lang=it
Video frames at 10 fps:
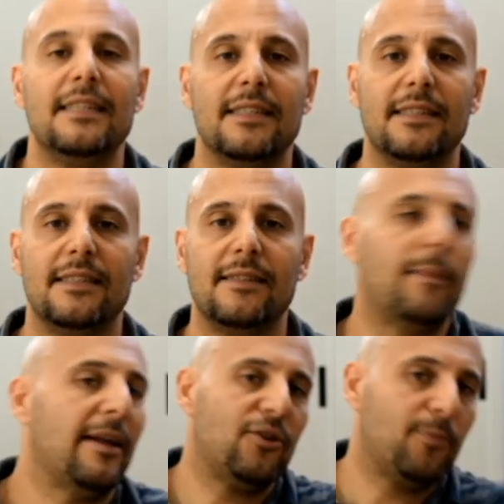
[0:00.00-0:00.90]
Eh,
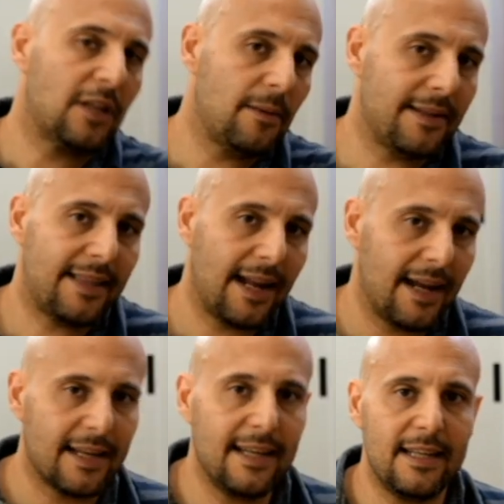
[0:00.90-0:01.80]
vabbè, ci potrei mettere
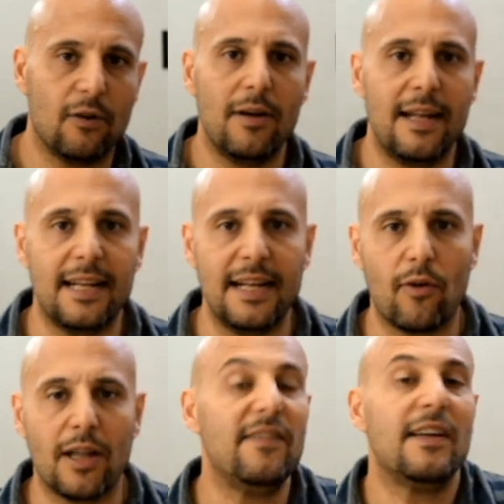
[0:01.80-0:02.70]
anche i colleghi
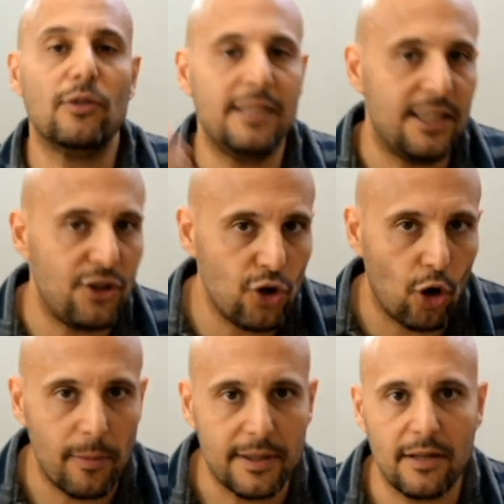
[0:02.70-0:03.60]
lavorativi, i cosiddetti
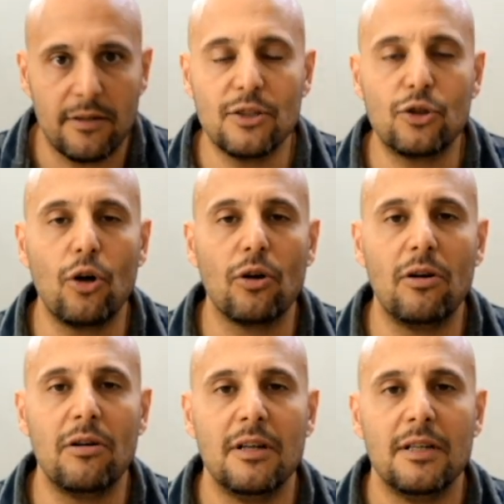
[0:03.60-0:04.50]
geometri, no?
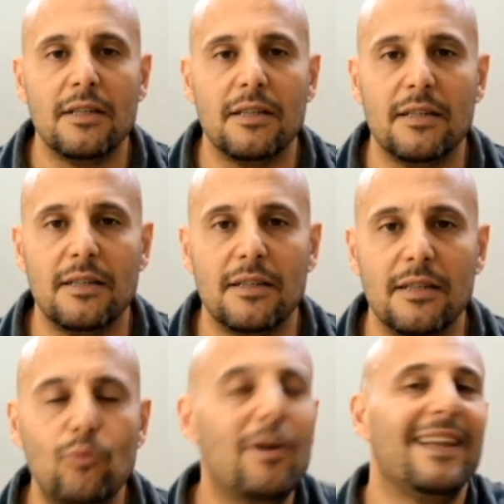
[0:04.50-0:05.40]
Sono eh,
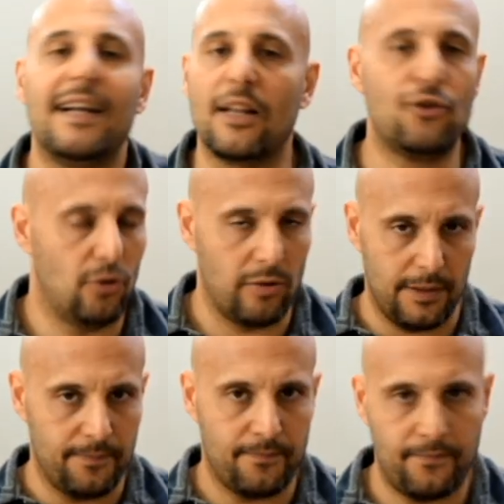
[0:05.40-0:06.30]
una delle ragioni,
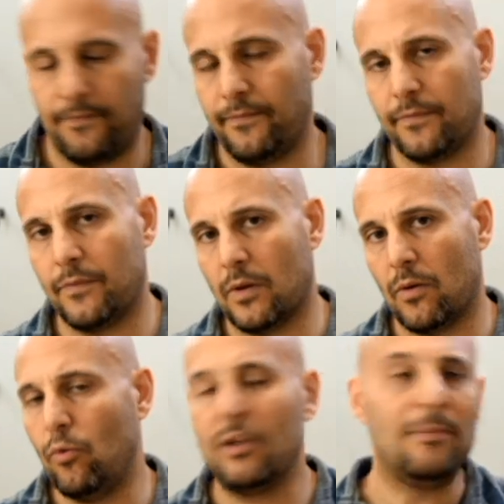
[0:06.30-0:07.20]

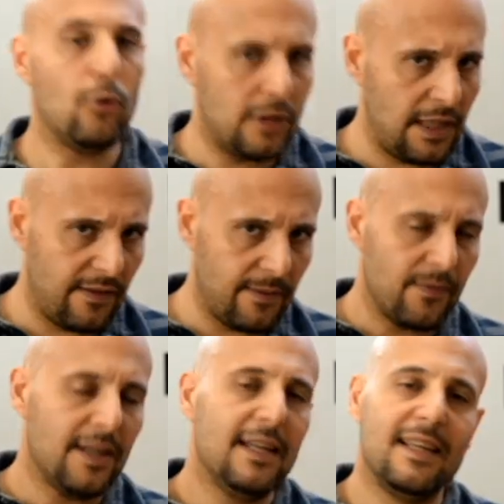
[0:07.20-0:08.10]
uno dei motivi
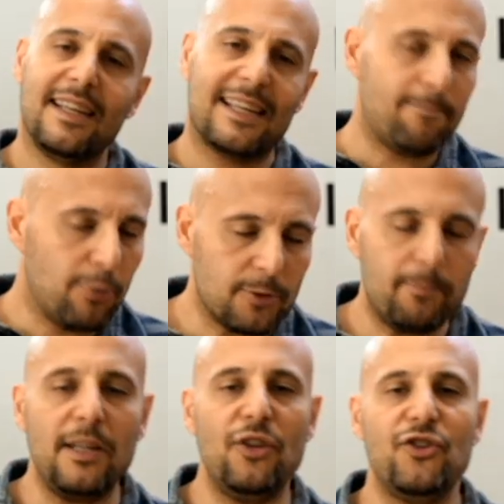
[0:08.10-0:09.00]
che può
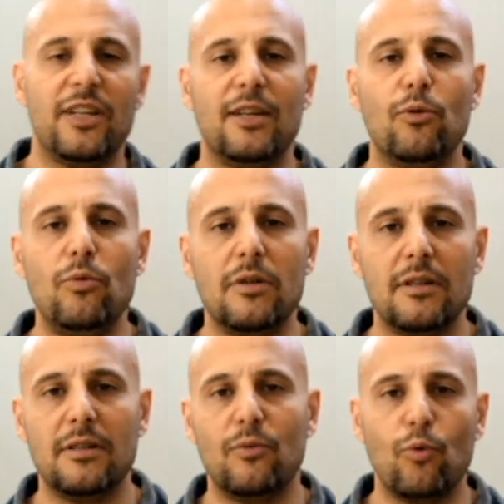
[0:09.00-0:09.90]
spingere un,
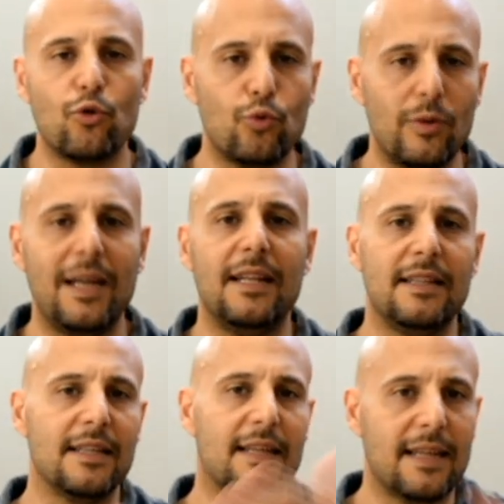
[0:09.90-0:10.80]
uno
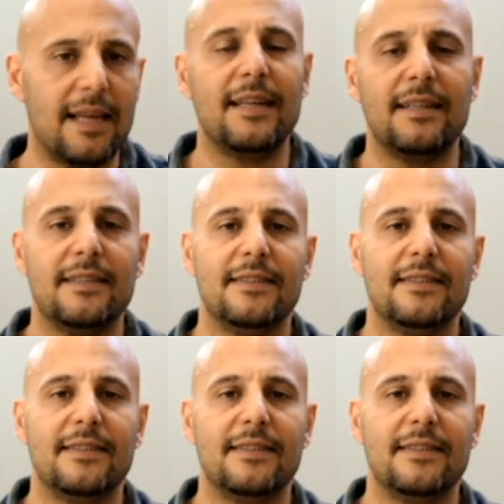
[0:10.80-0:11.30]
studente che